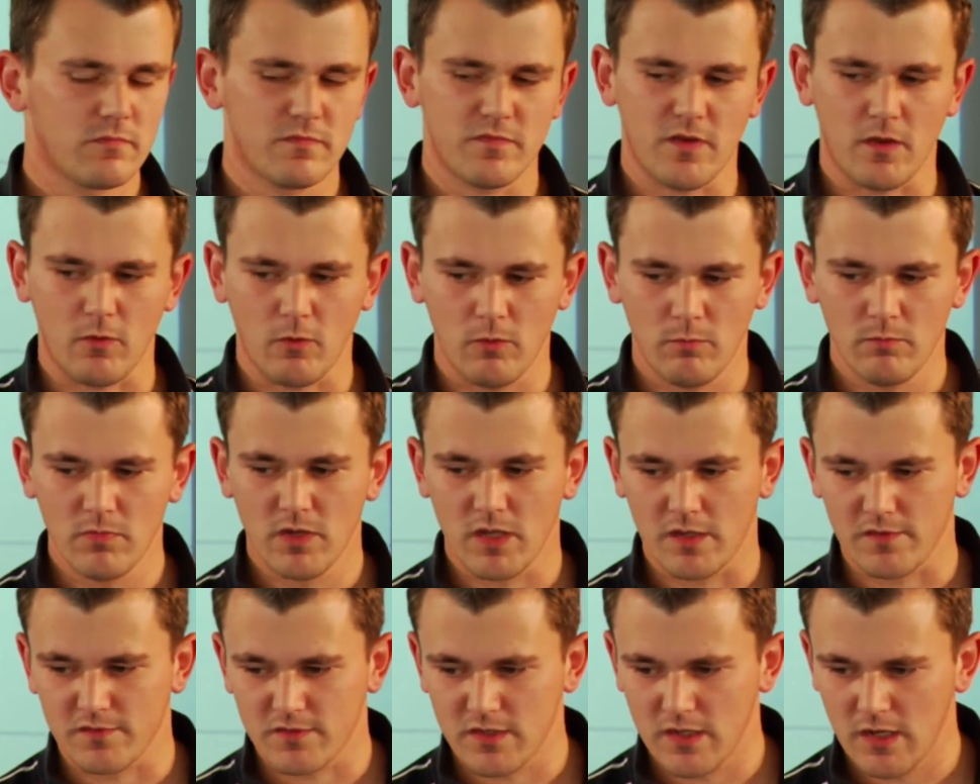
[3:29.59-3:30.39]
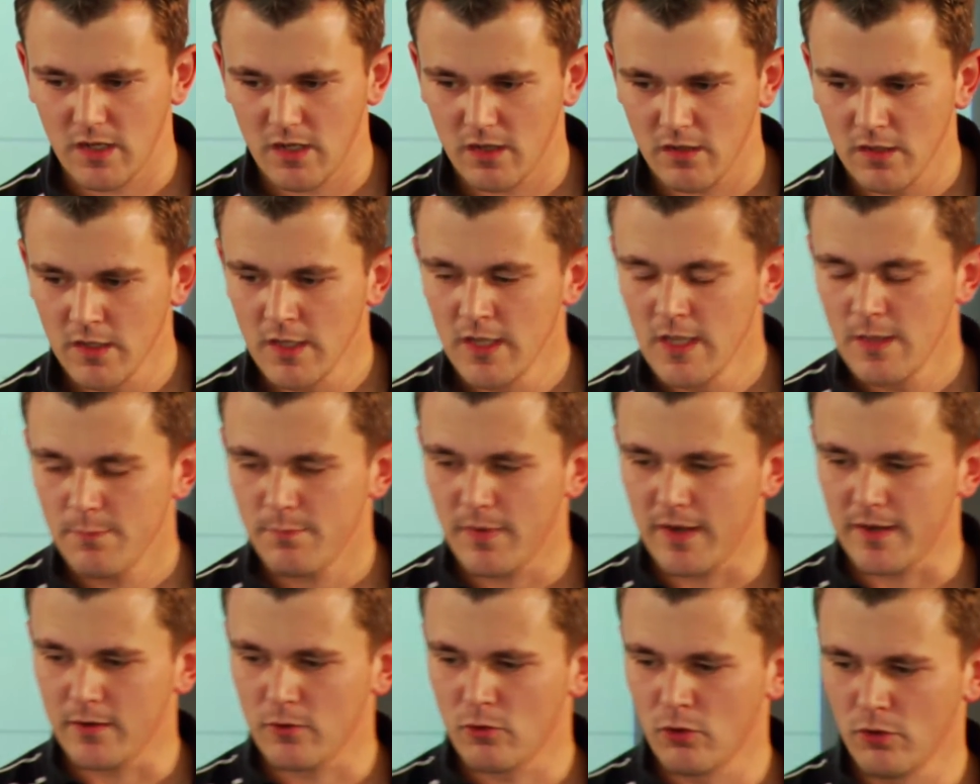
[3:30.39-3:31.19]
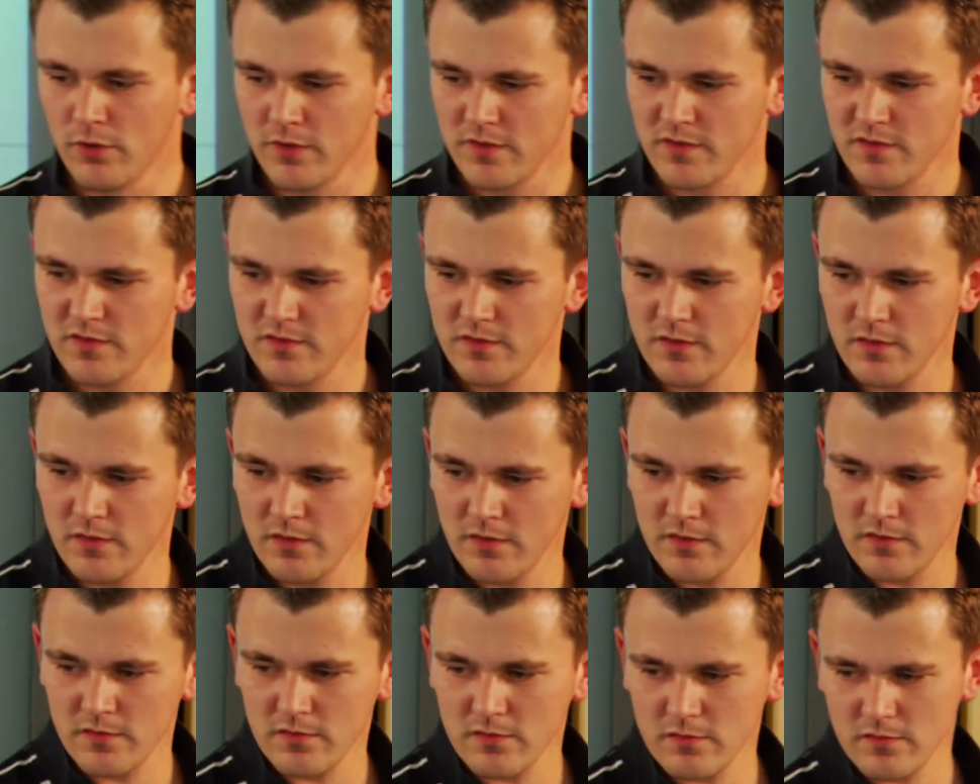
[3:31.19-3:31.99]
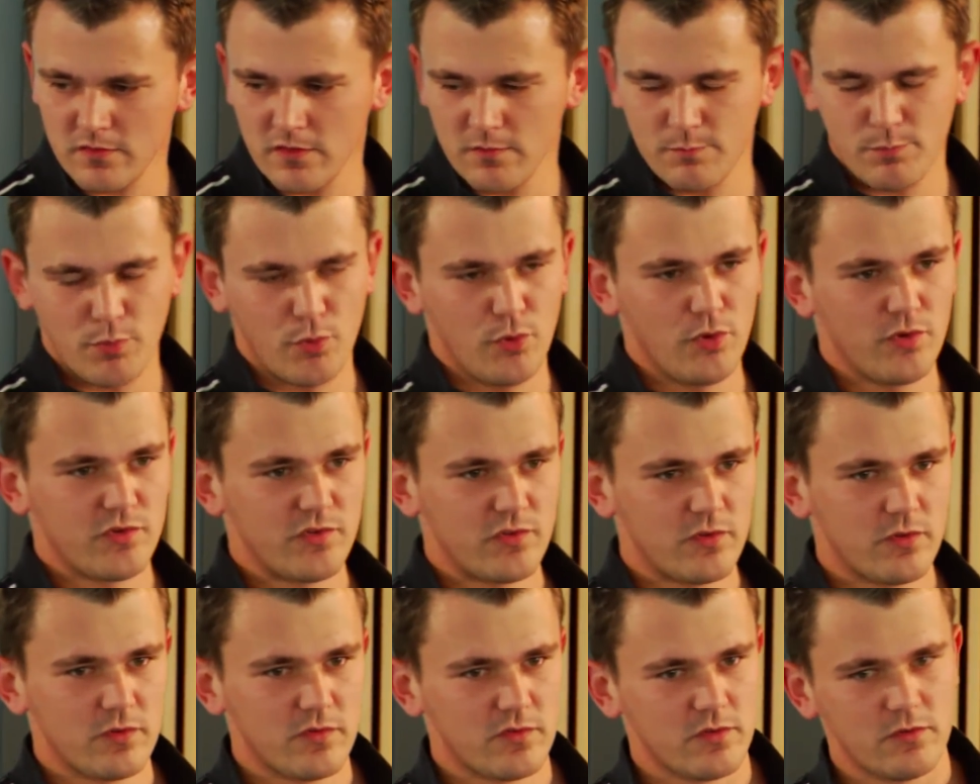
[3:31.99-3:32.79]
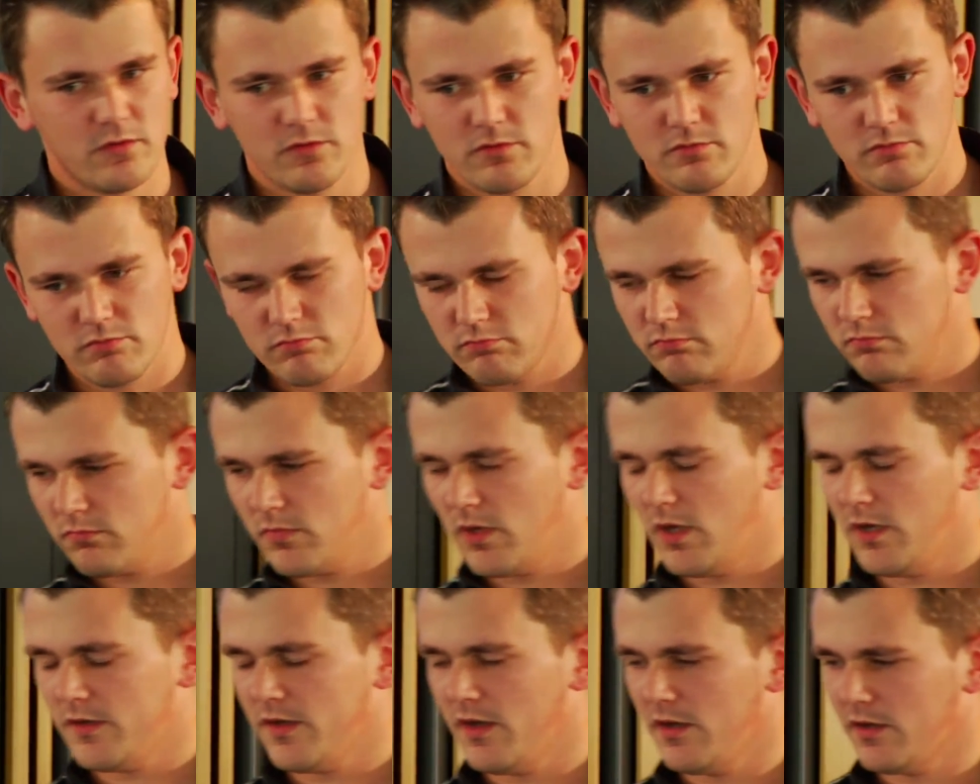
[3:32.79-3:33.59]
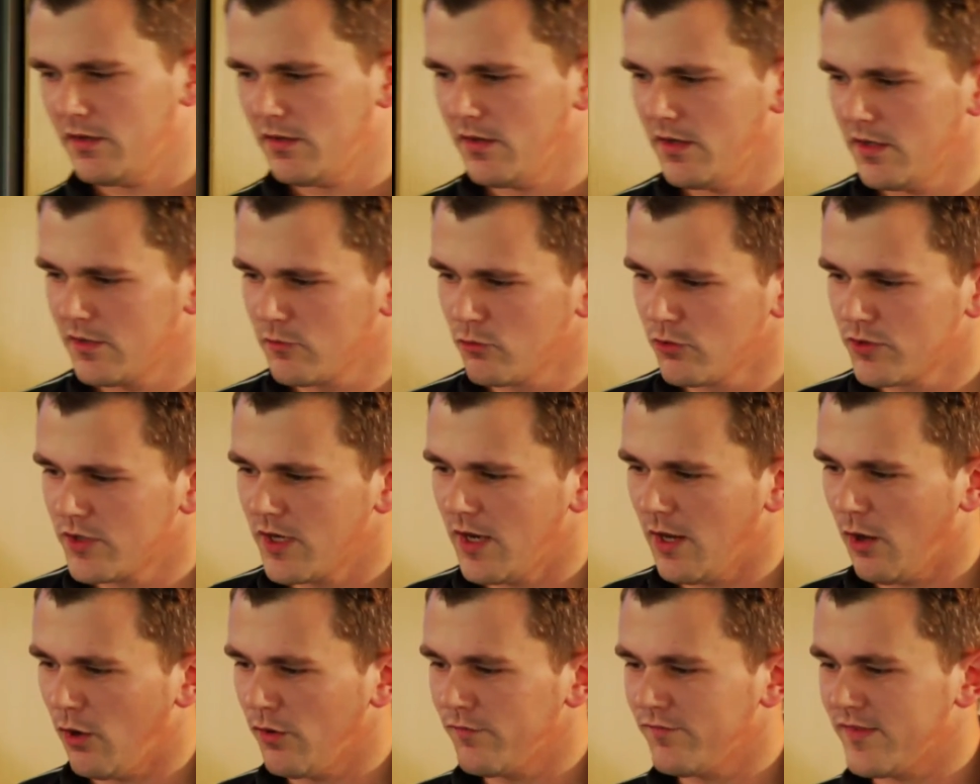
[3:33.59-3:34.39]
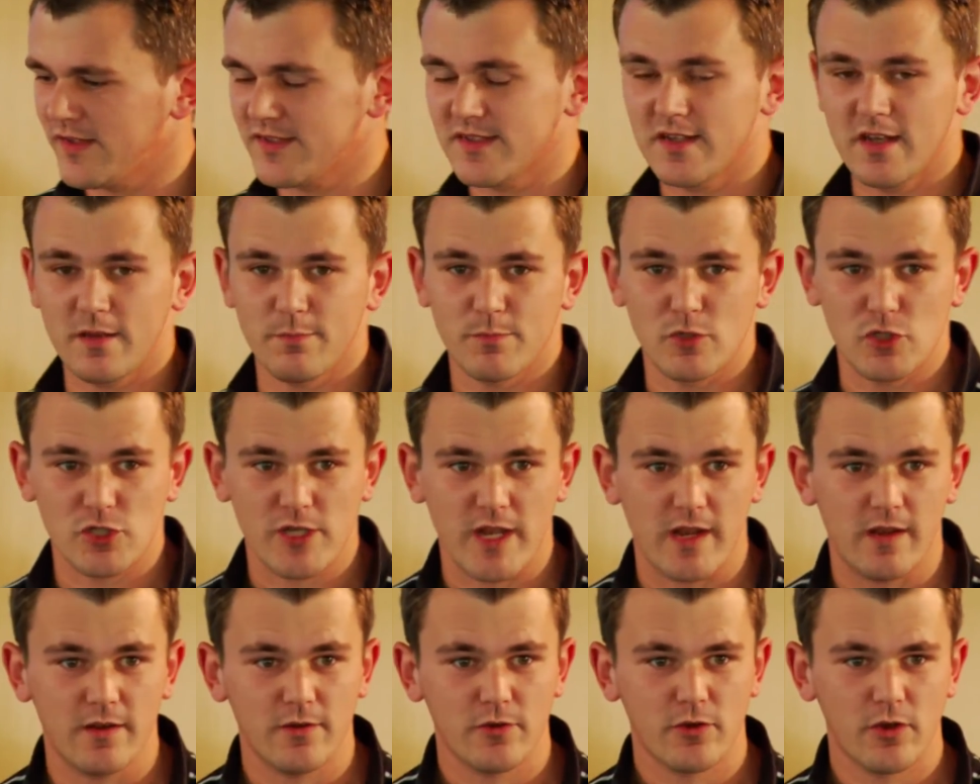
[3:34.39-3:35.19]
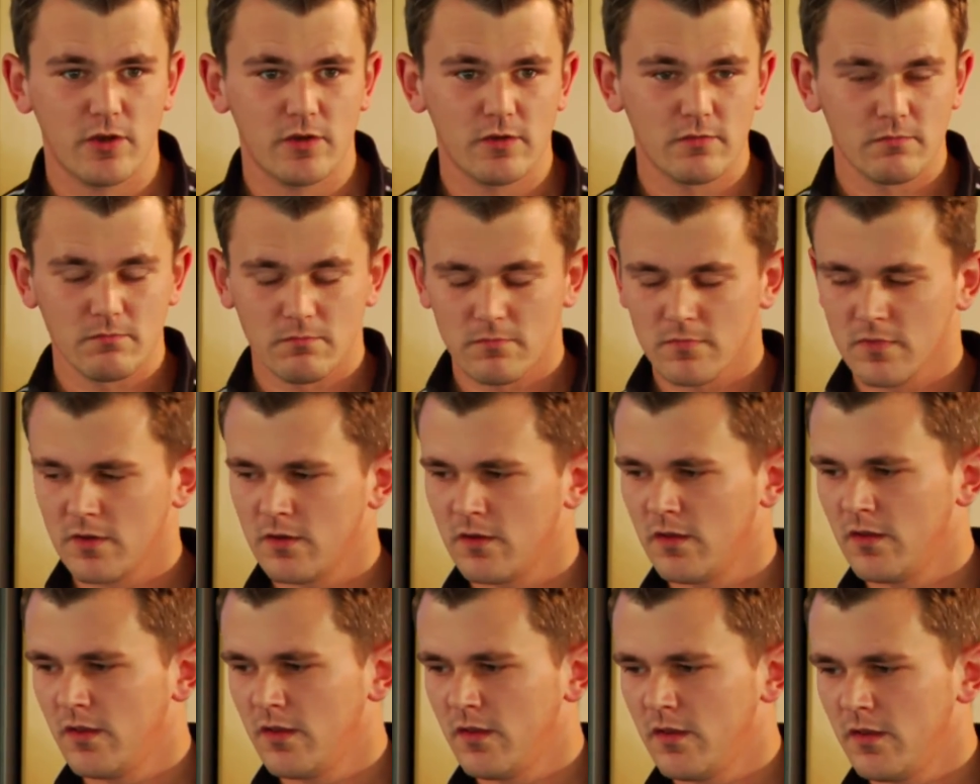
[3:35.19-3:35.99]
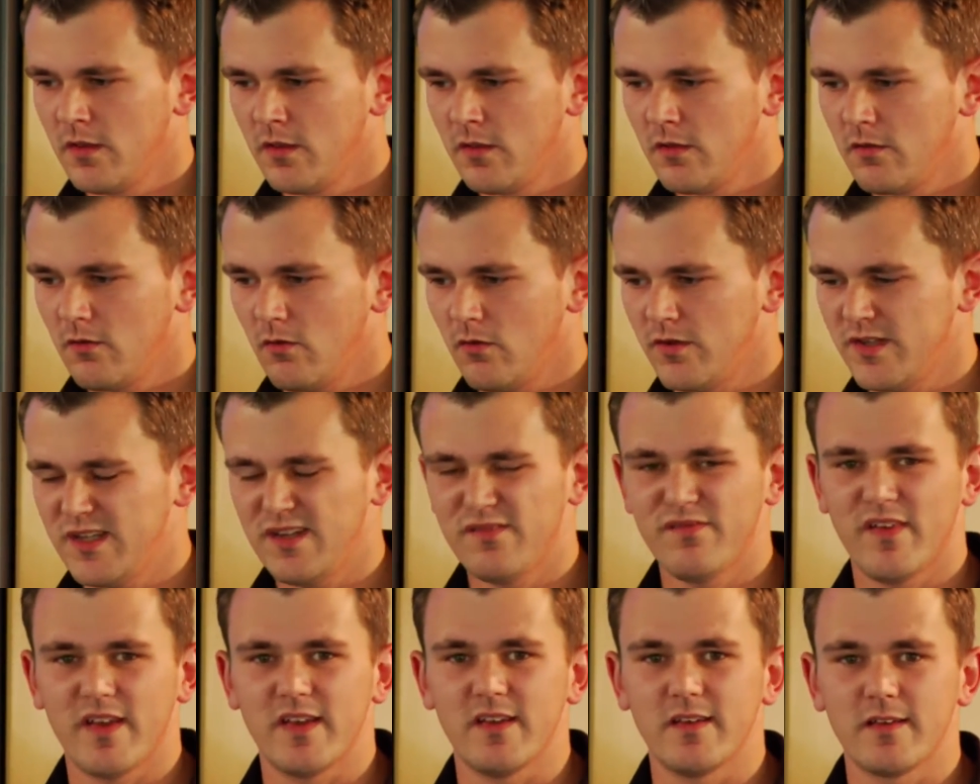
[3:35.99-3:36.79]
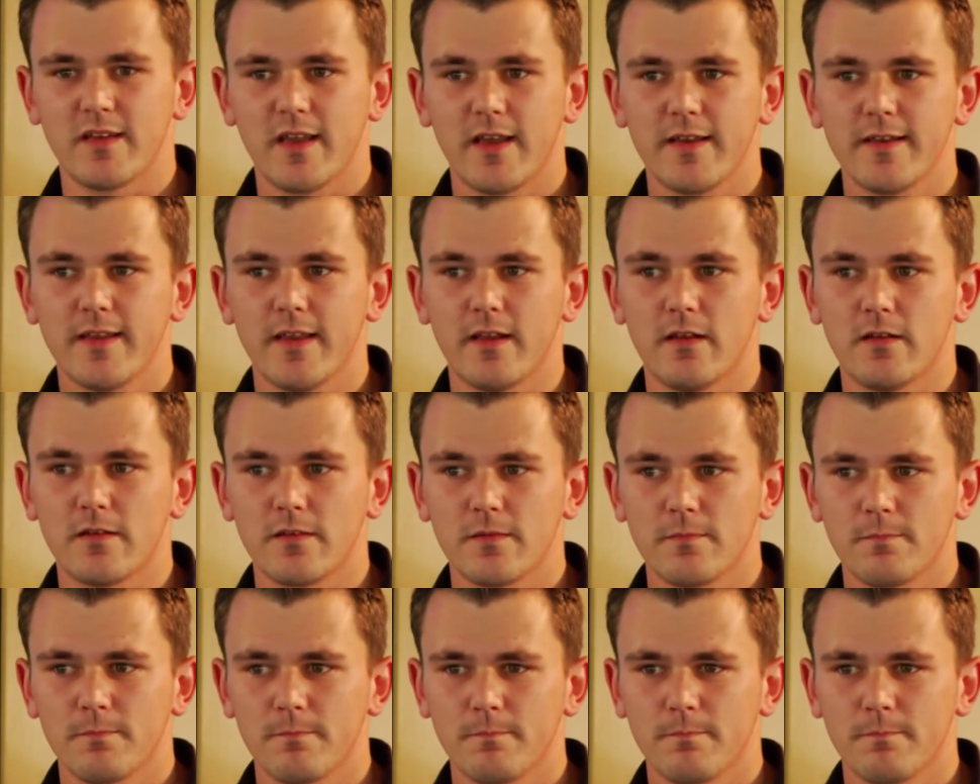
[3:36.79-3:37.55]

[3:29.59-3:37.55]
Warum? Ganz klar, meine Kunden sind, sind böse, sind halt nicht, nicht gut gelaunt, weil sie nicht bestellen können und ich verdiene kein Geld.